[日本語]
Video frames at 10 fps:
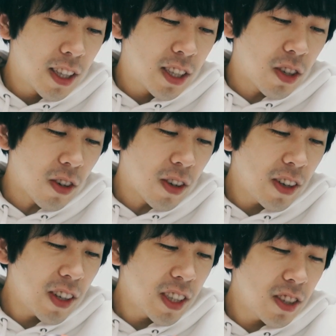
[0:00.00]
そ
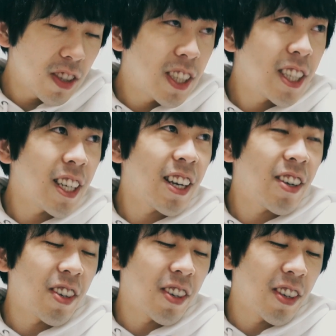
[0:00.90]
れはちょっと
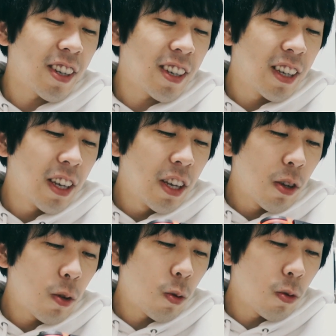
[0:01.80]
違うよ
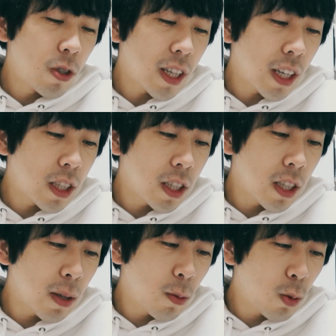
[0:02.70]
この最新
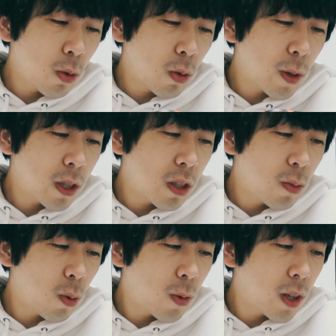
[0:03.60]
ゲームというお祭
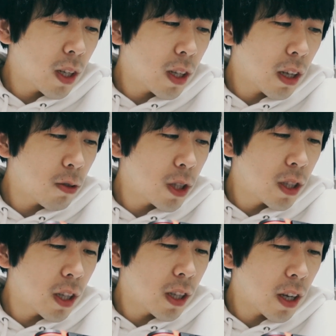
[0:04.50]
りもみんな楽
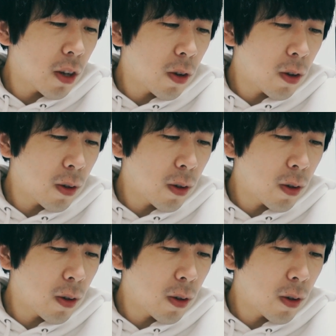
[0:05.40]
しんでんだよ